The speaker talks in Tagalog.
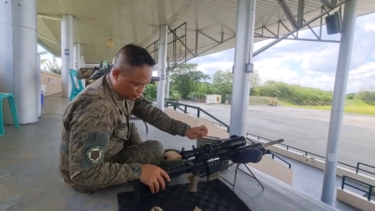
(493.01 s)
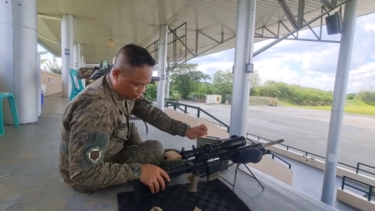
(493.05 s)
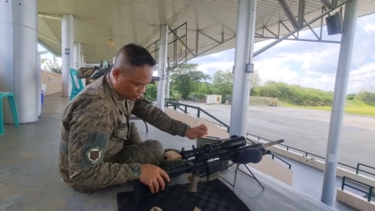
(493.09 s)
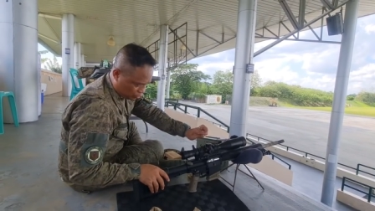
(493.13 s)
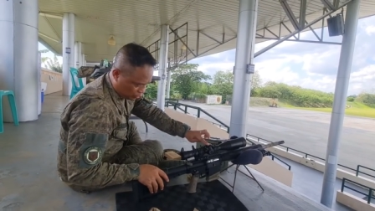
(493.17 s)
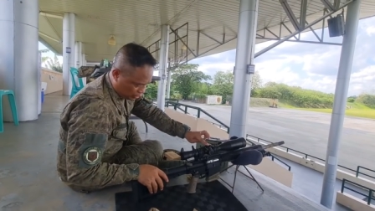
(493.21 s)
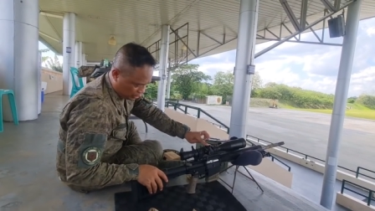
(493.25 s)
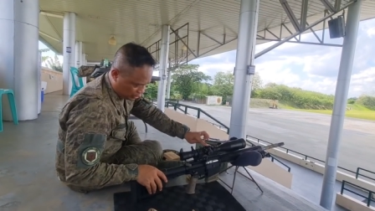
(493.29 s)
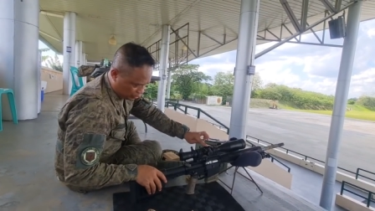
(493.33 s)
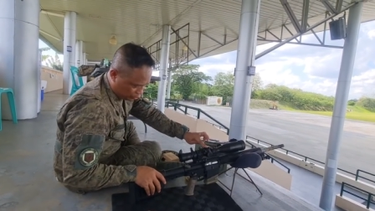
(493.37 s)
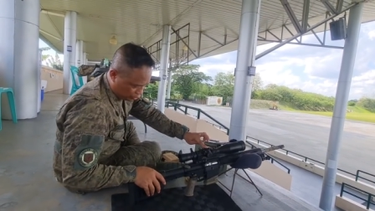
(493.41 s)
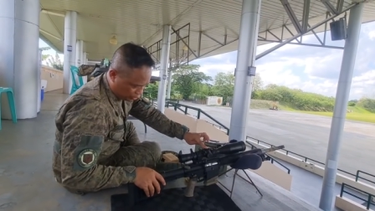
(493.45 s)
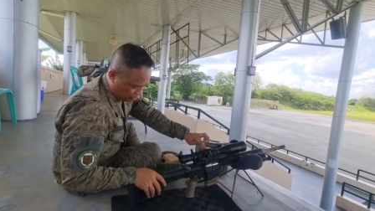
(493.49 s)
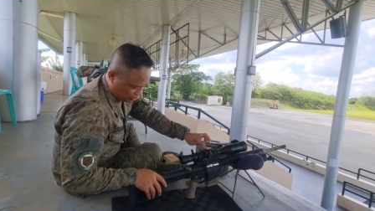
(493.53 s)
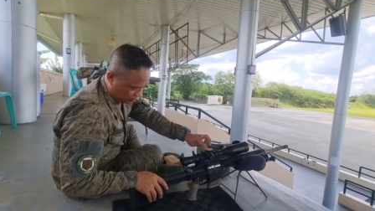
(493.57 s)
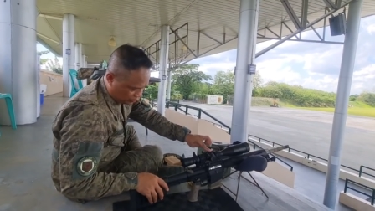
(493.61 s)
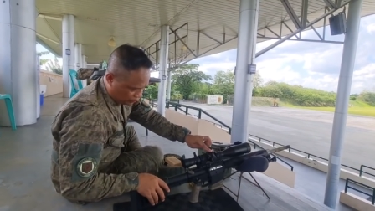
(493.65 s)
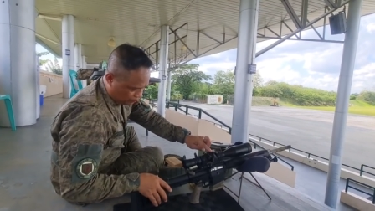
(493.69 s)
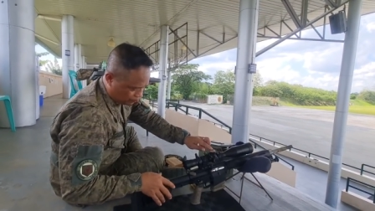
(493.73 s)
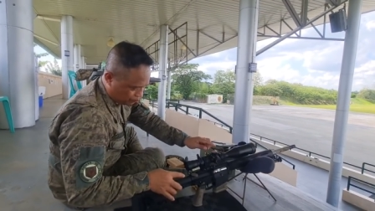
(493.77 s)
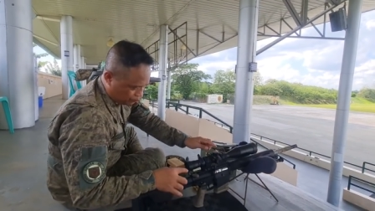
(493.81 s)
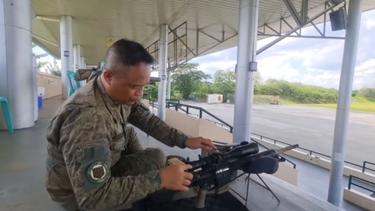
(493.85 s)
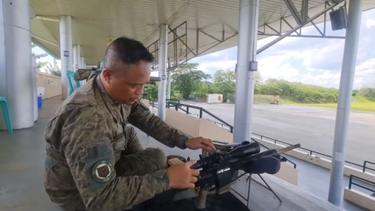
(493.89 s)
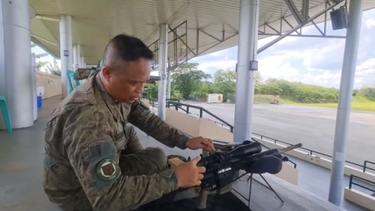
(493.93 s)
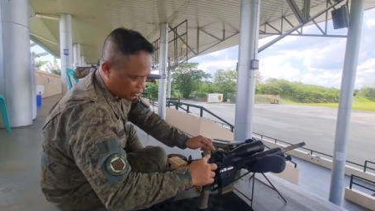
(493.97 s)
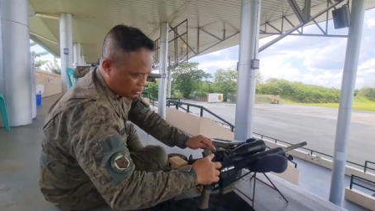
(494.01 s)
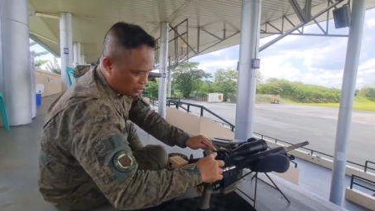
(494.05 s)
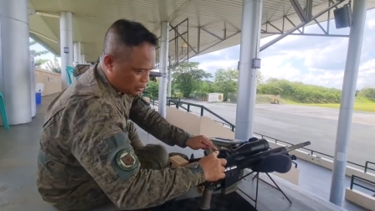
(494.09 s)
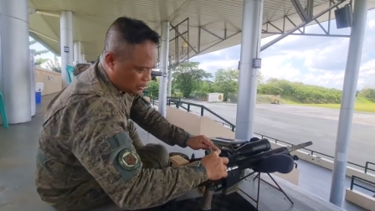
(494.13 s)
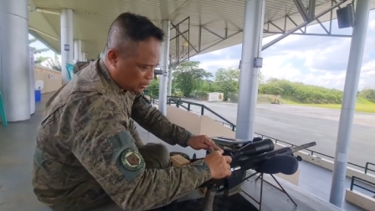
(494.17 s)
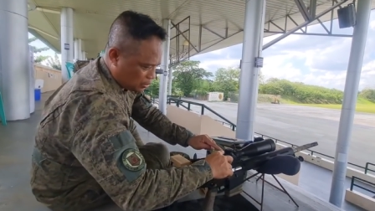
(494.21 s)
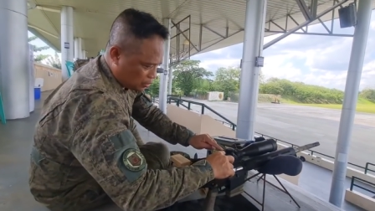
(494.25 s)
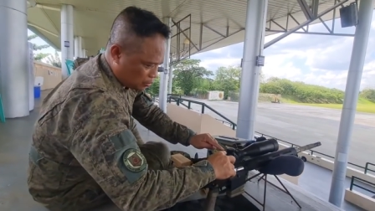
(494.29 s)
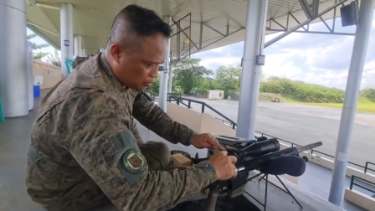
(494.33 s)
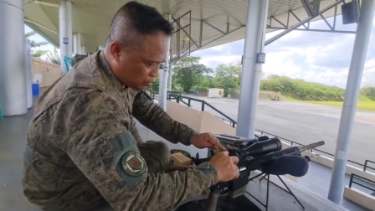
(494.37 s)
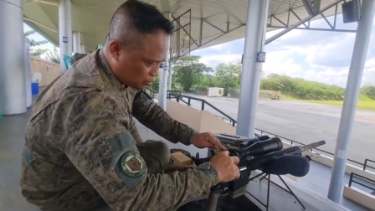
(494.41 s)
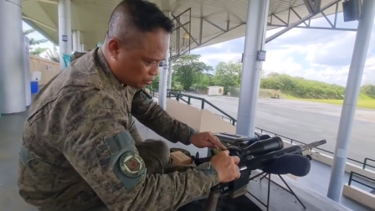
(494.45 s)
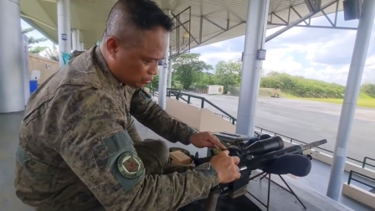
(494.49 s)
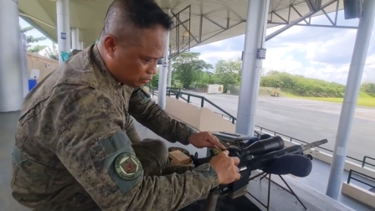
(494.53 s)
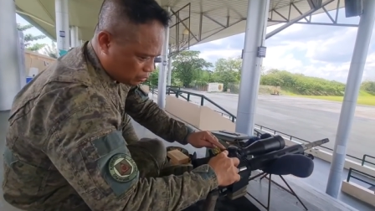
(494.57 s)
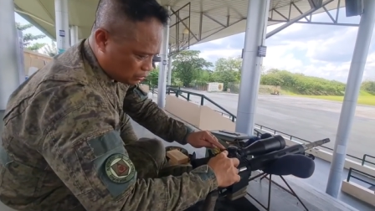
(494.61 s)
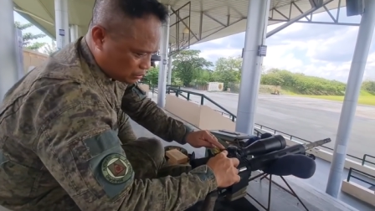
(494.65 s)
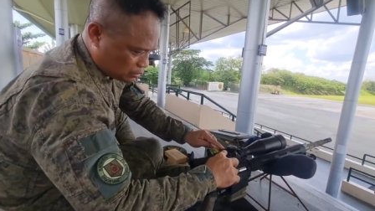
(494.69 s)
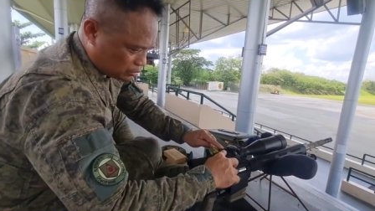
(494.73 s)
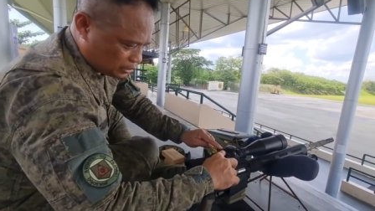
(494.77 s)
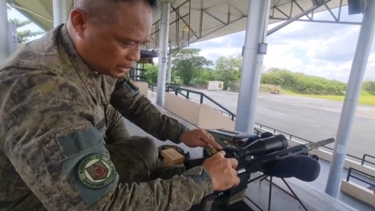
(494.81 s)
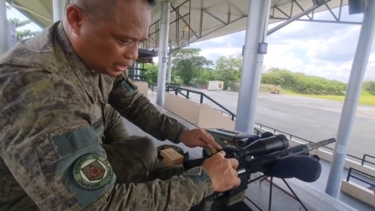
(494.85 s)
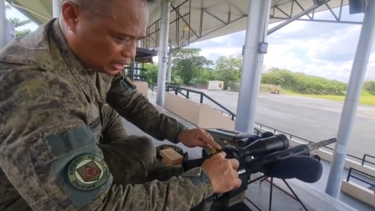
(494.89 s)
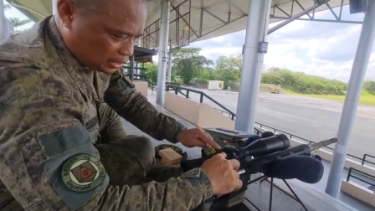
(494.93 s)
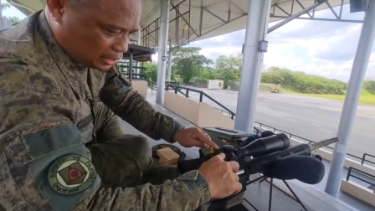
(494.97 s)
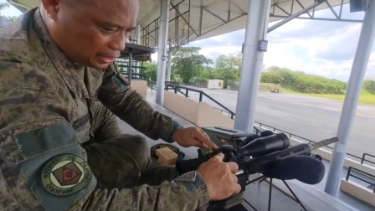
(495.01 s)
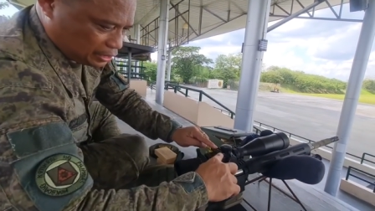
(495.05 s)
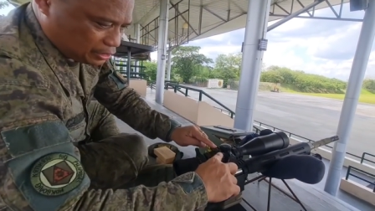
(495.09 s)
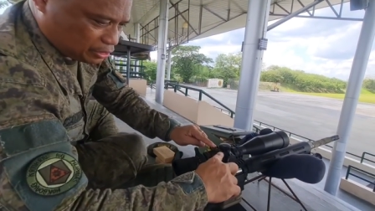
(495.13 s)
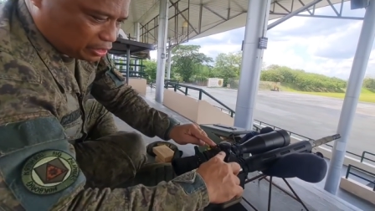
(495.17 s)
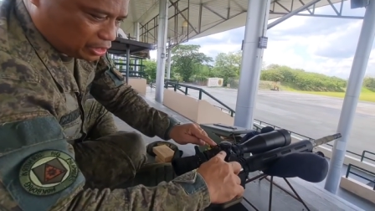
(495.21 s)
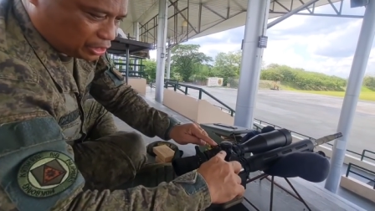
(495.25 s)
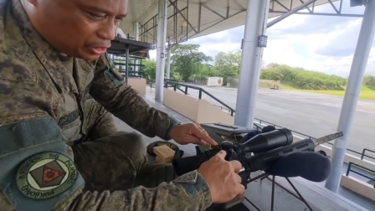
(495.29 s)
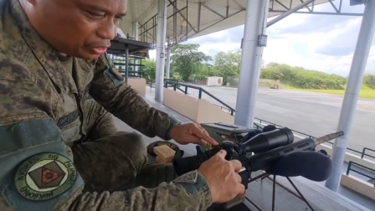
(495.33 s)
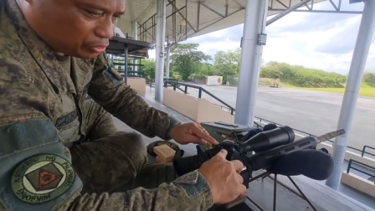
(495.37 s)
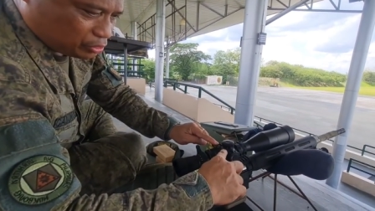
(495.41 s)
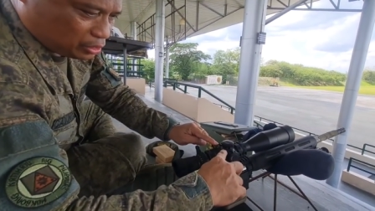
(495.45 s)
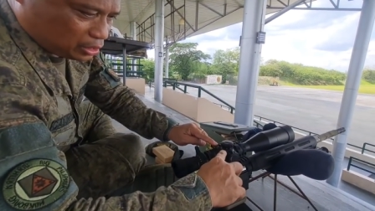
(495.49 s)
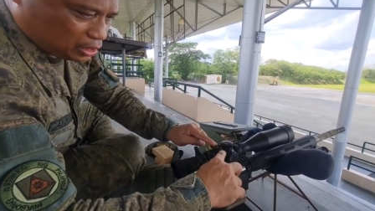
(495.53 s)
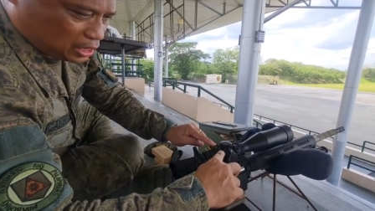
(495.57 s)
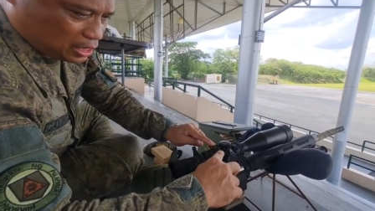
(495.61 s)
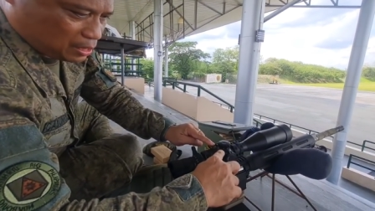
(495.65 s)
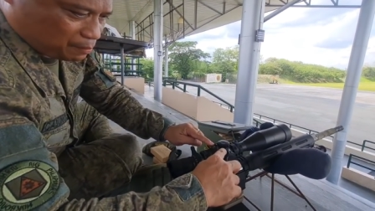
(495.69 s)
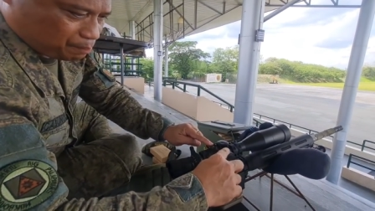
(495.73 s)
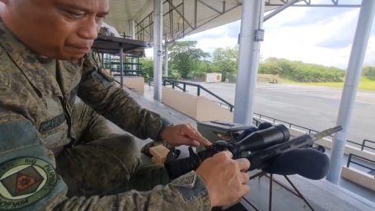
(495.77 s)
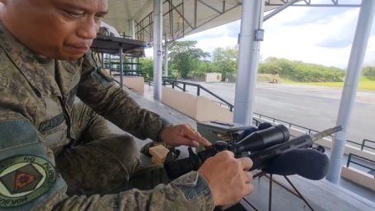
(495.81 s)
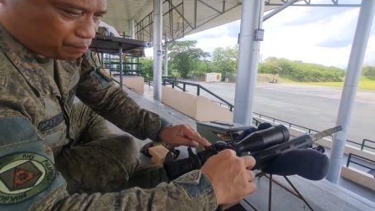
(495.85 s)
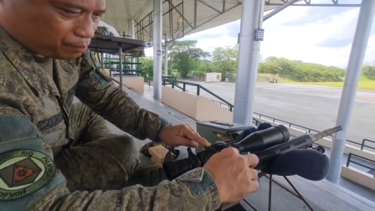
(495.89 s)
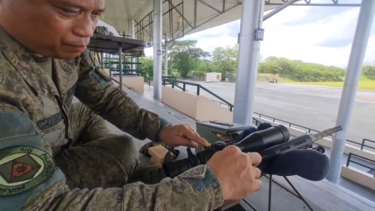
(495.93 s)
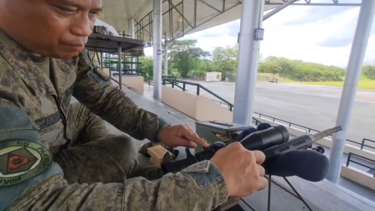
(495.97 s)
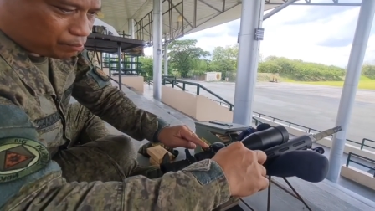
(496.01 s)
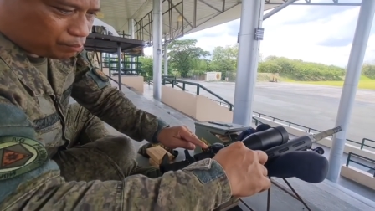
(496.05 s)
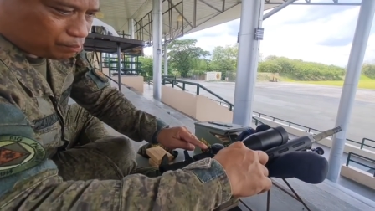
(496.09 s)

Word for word: So dito yon. Kung yan ay direction ng up,